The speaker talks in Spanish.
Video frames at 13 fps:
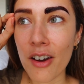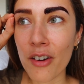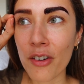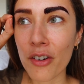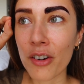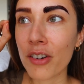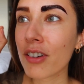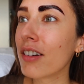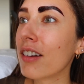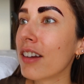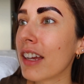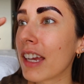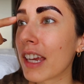¡Oh,
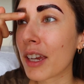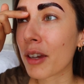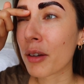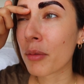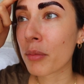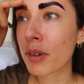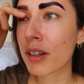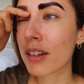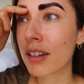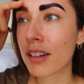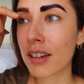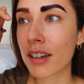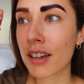eh!
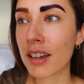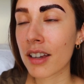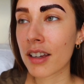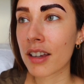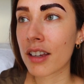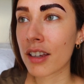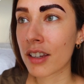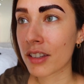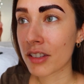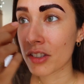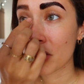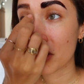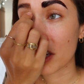
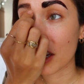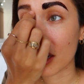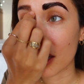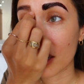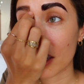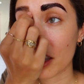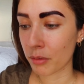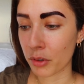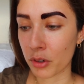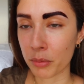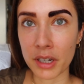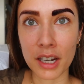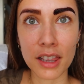O, G.
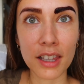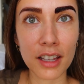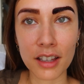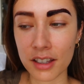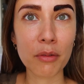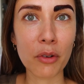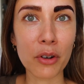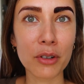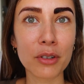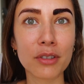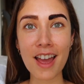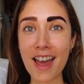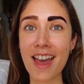Bueno, mirad la
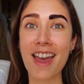O.